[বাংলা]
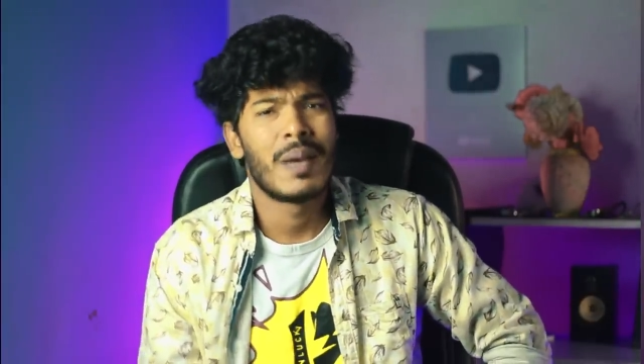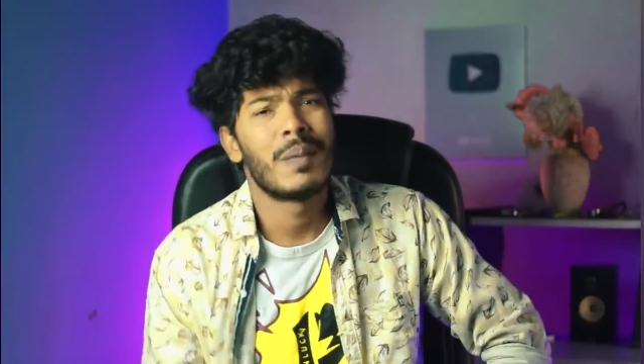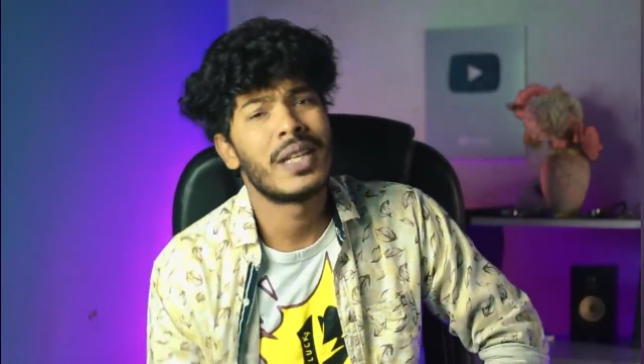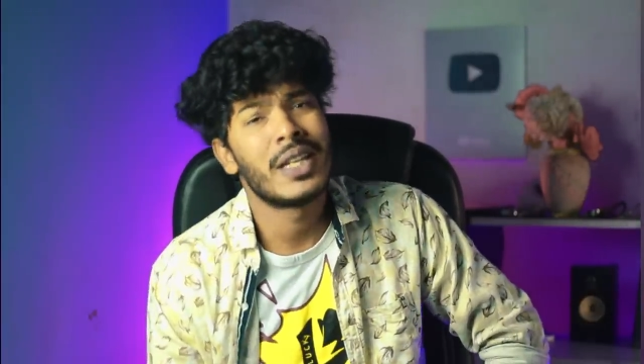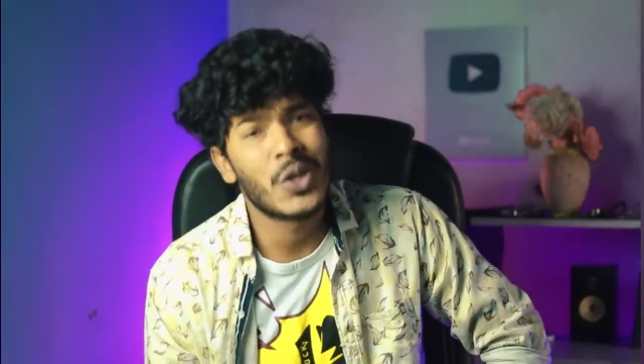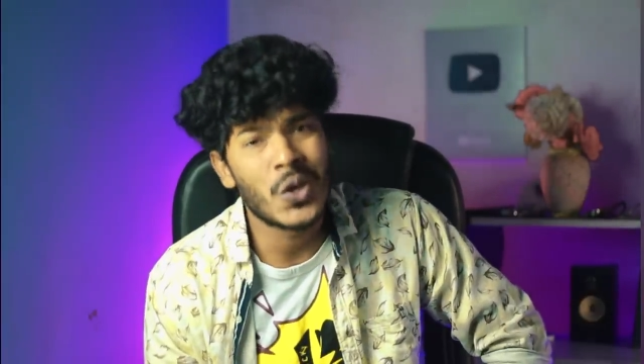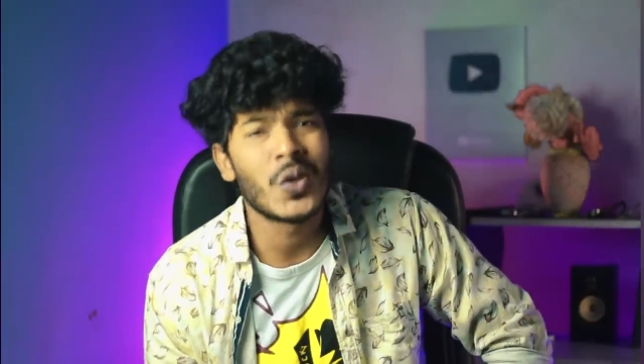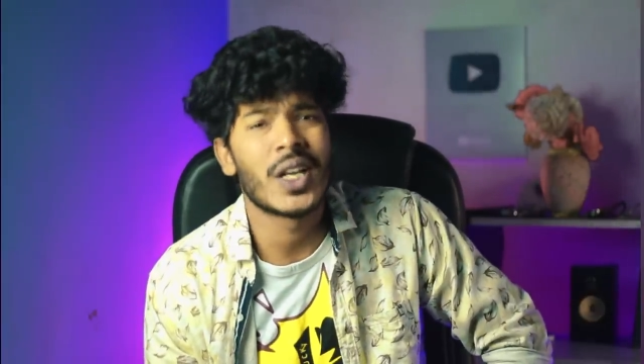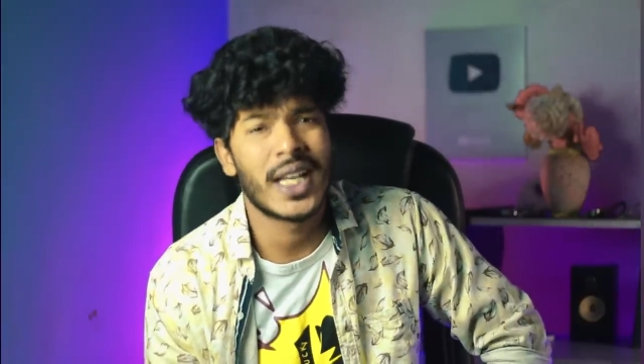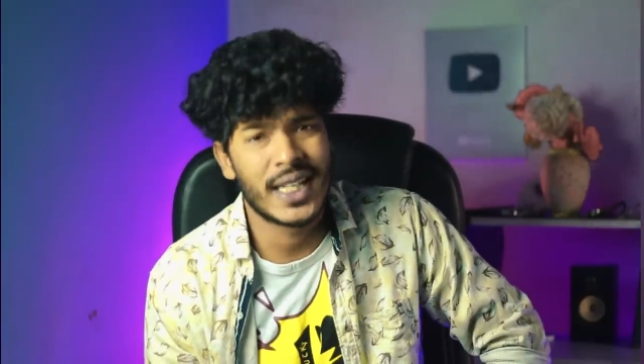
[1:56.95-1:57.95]
মানে
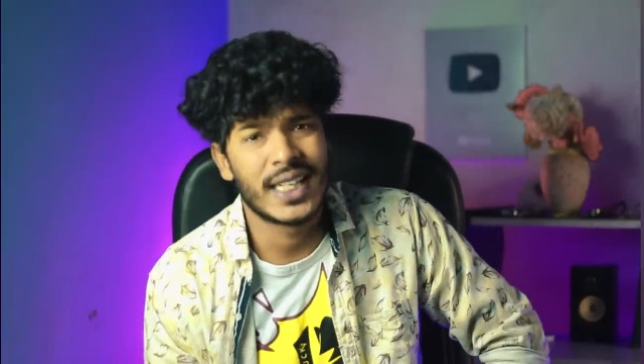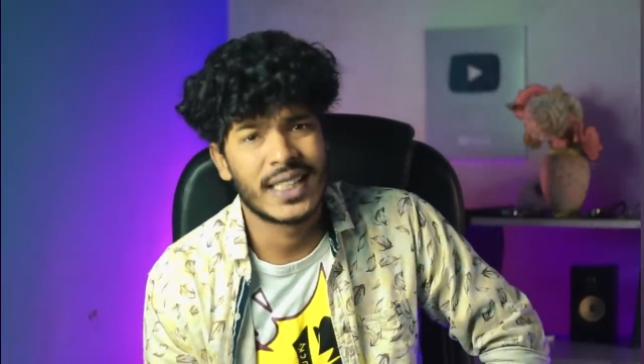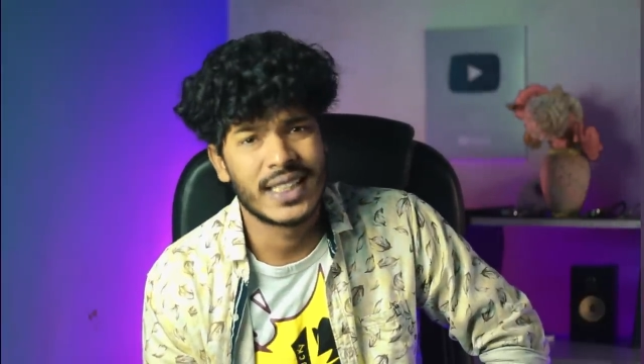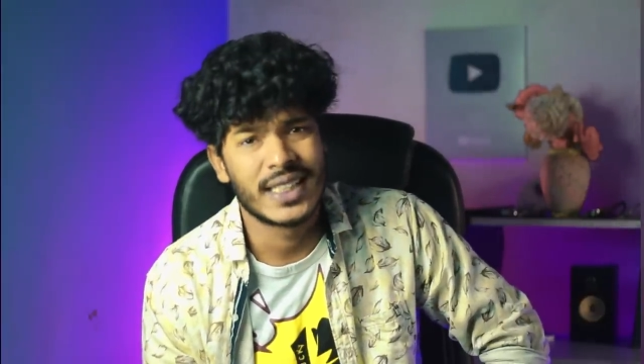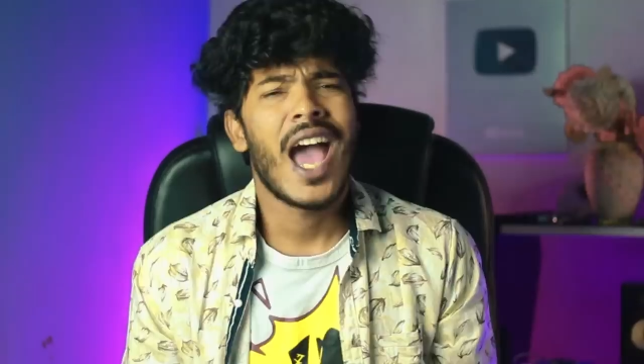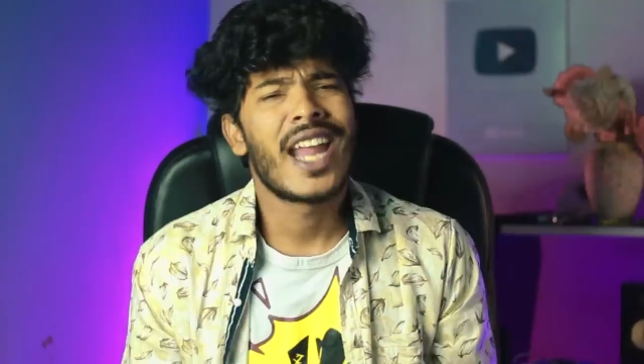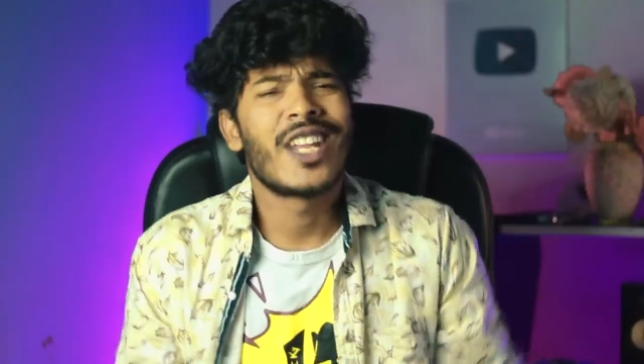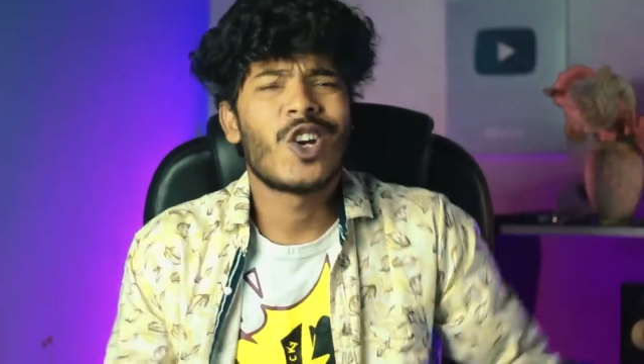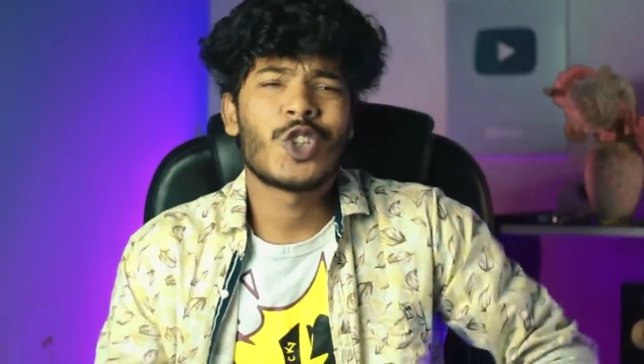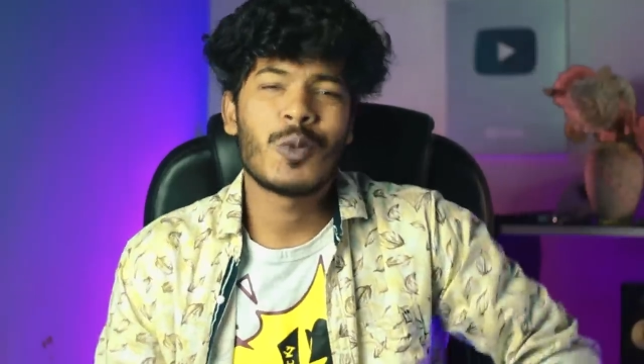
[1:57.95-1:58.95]
নকল গান আর কি আর এই
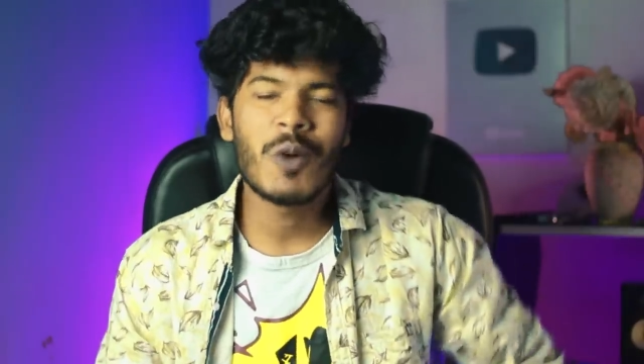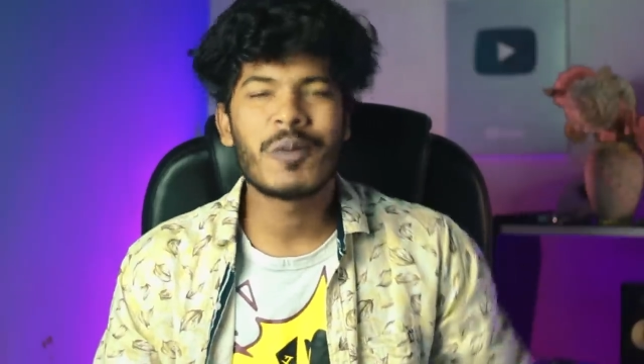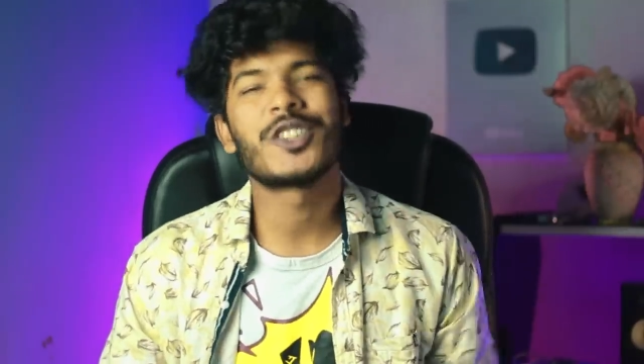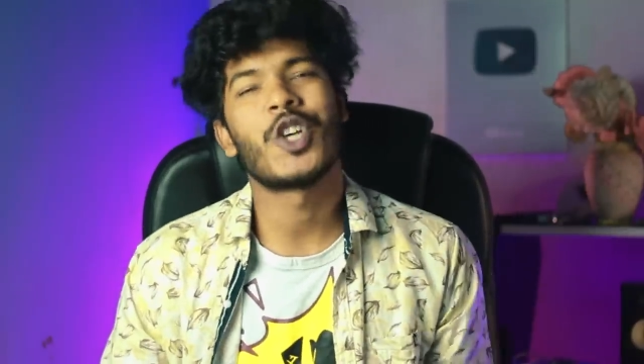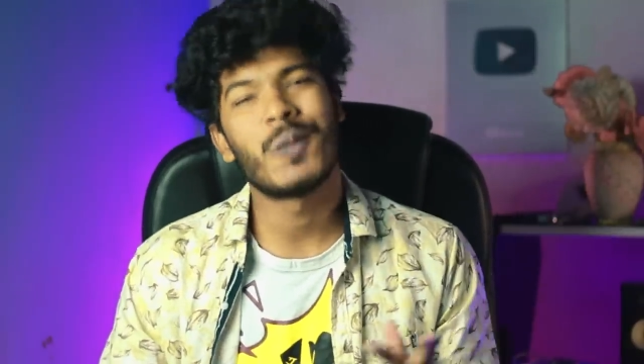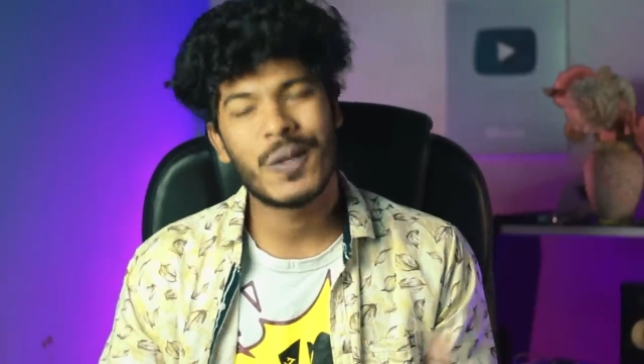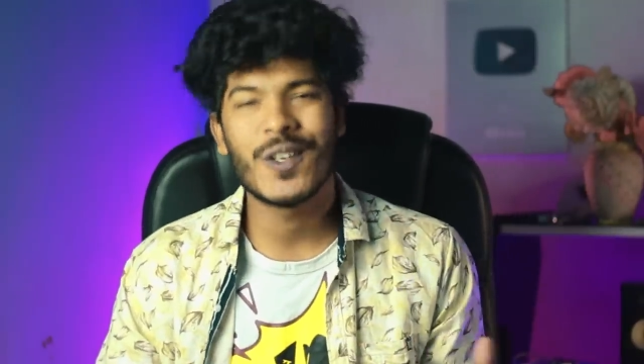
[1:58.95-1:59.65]
অসম্ভবকে সম্ভব